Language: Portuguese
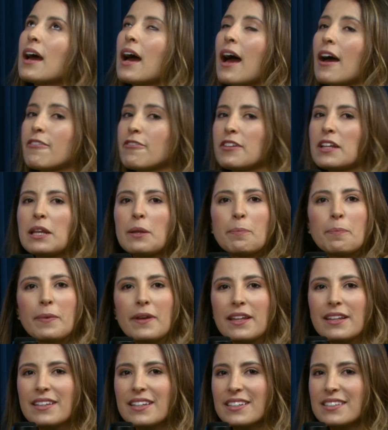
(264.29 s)
A
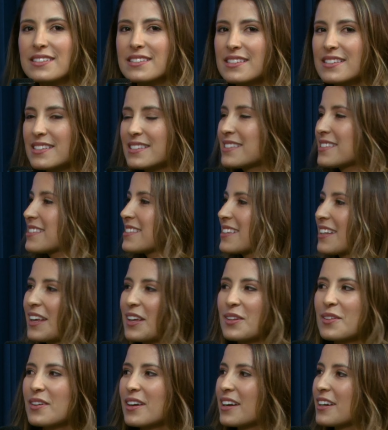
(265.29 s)
Filipinas é
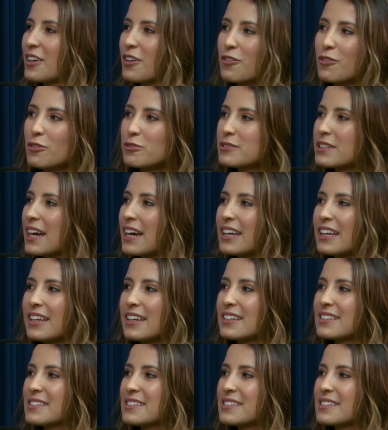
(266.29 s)
um lugar que eu voltaria,